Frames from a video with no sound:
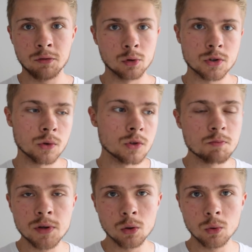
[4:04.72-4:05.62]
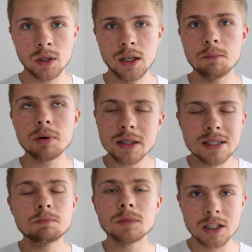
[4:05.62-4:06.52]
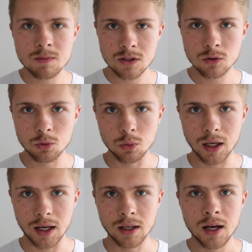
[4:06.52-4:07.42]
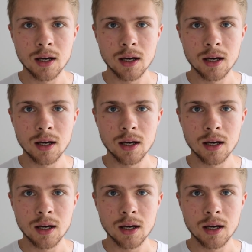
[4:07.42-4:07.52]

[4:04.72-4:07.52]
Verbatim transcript: Evolutionsbiologie im Prinzip nichts mehr zu tun hat.